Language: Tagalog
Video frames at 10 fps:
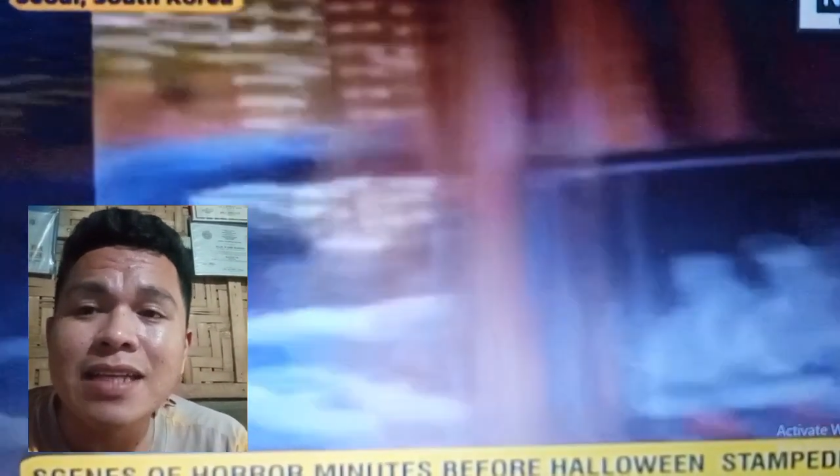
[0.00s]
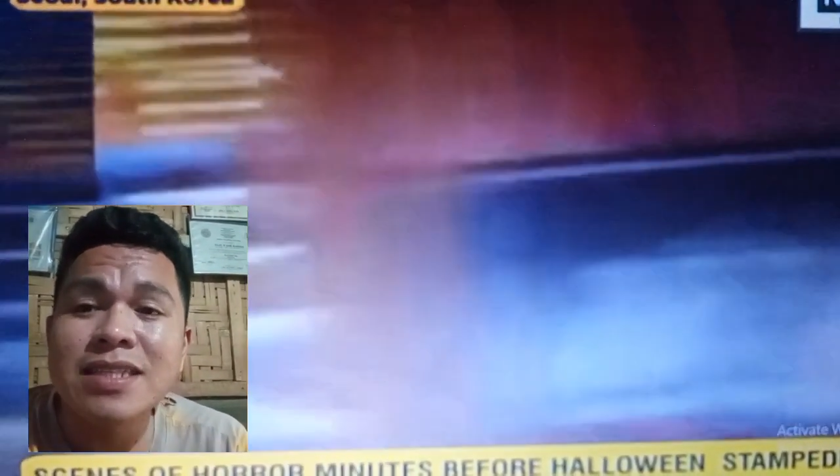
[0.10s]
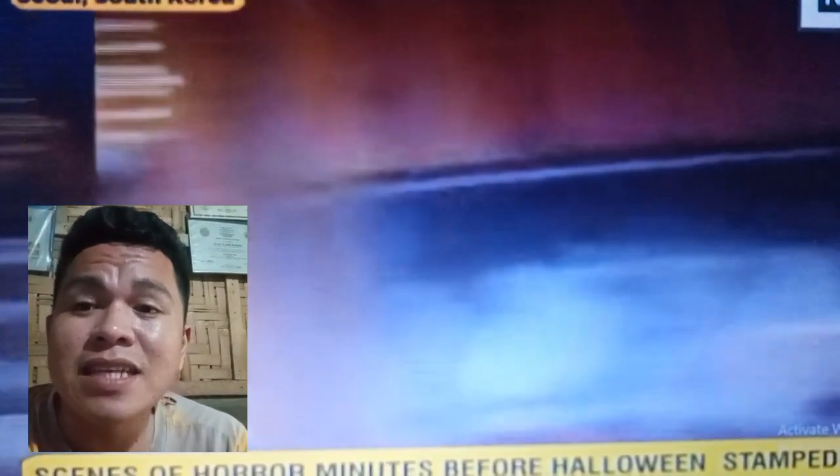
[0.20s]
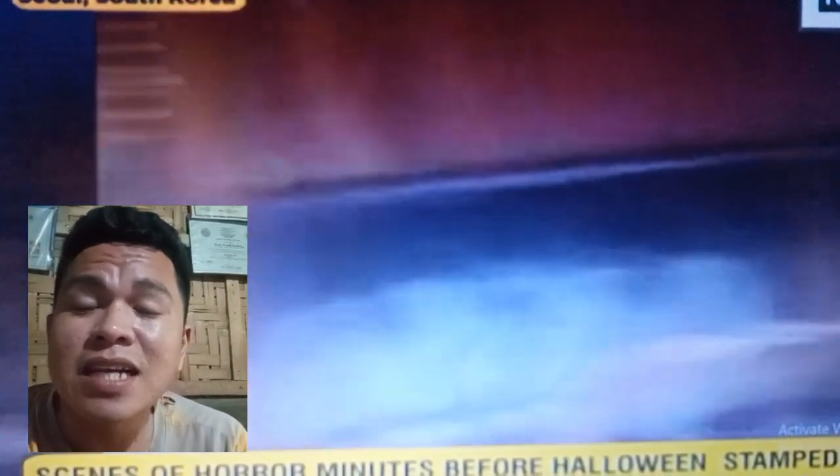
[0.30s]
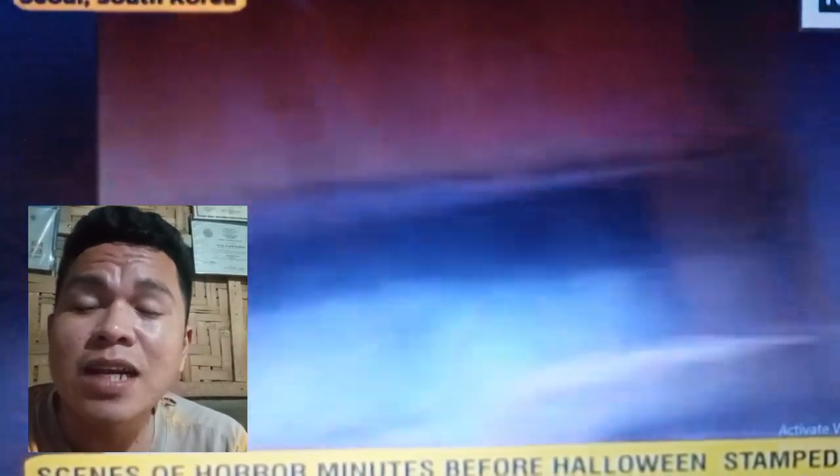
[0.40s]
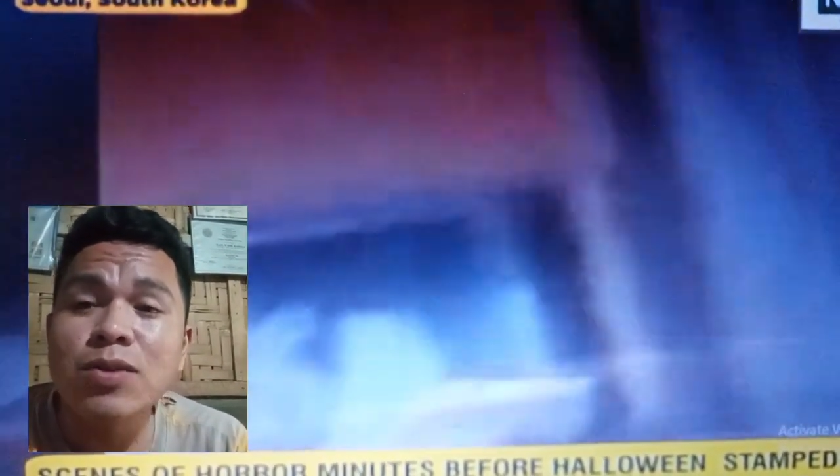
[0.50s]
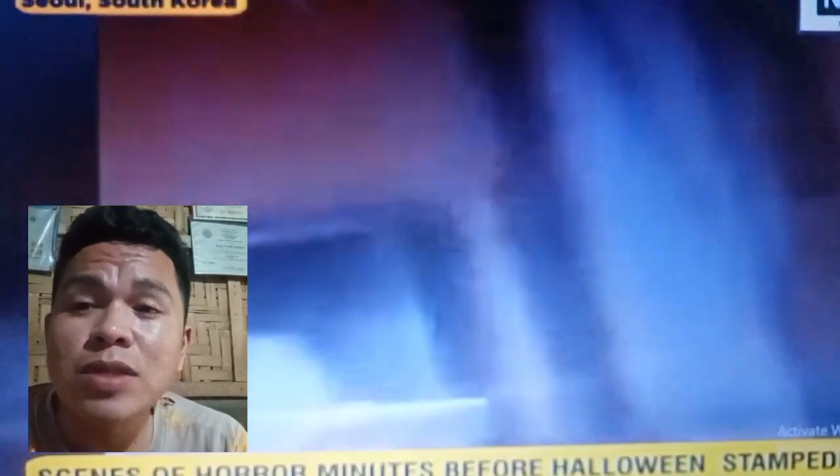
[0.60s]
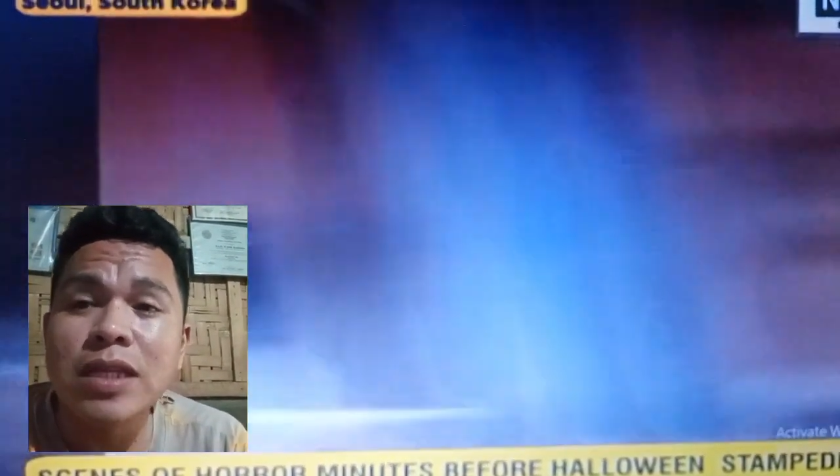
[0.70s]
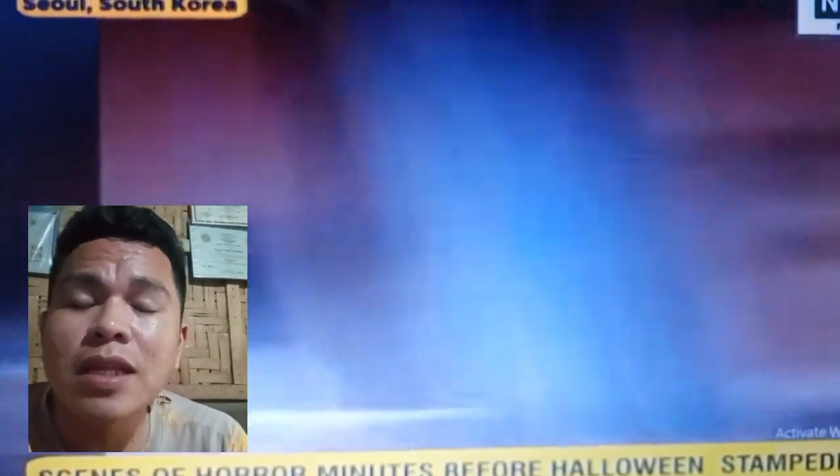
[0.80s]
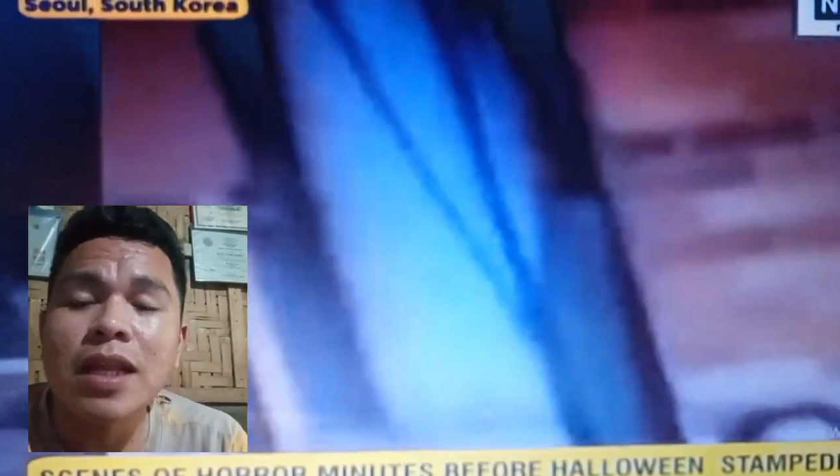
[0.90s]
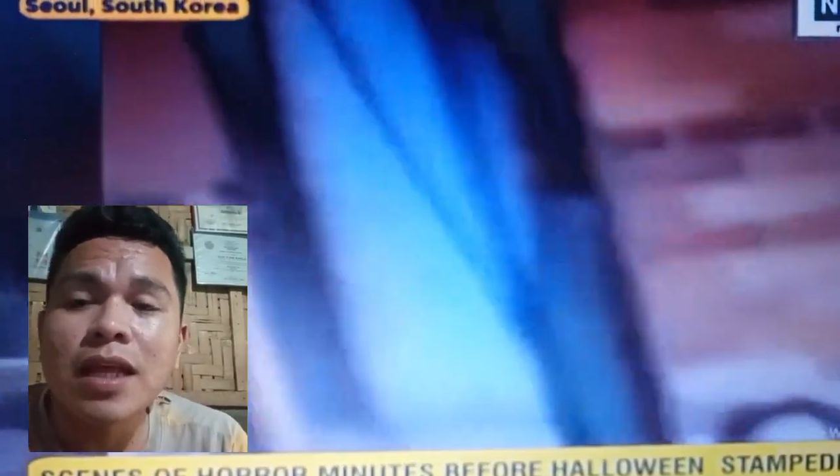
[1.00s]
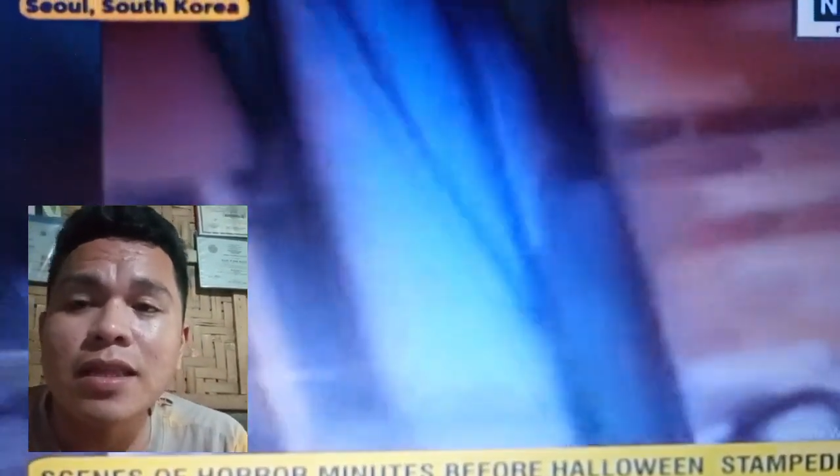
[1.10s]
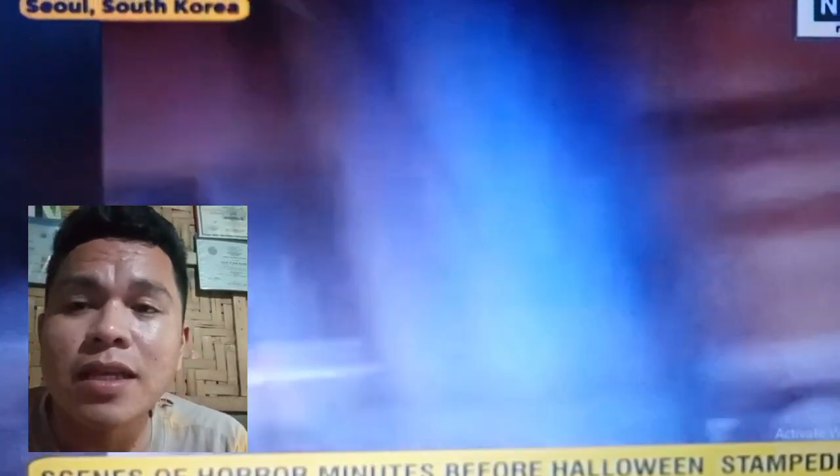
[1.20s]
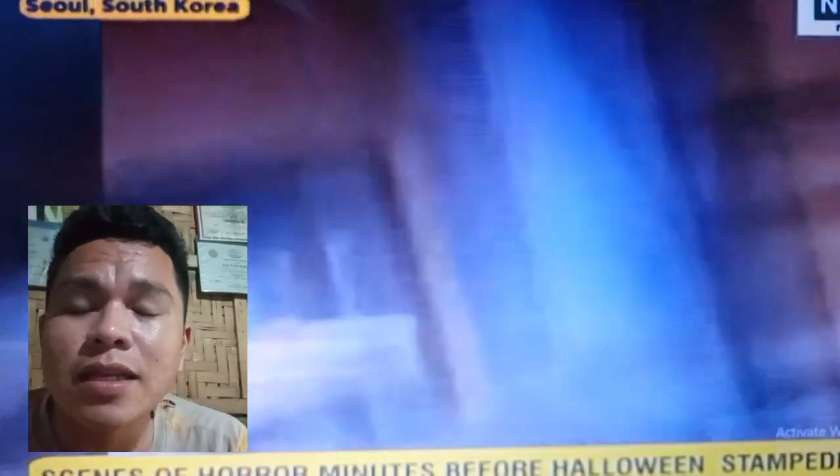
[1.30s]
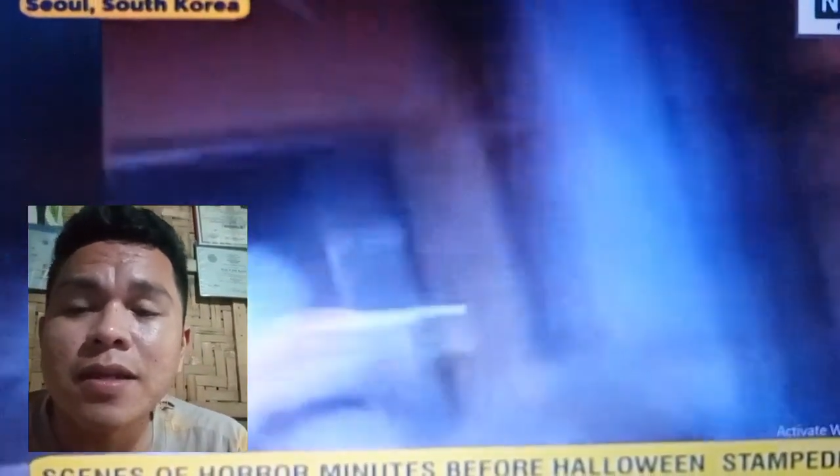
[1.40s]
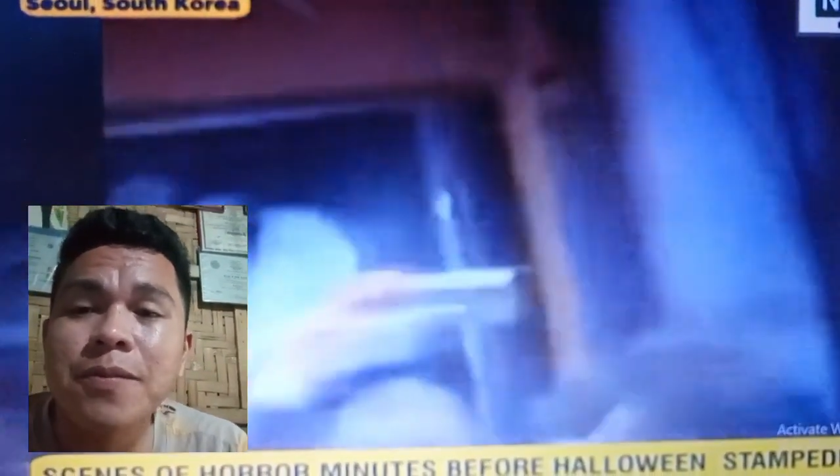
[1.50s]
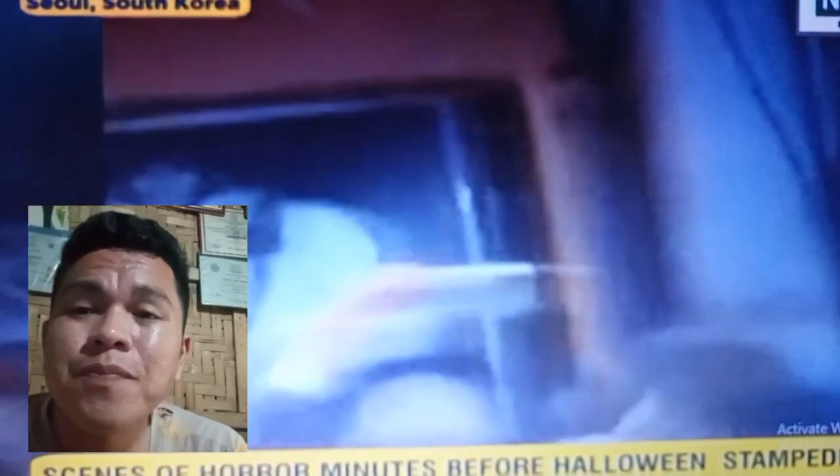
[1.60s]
sasagutin na natin.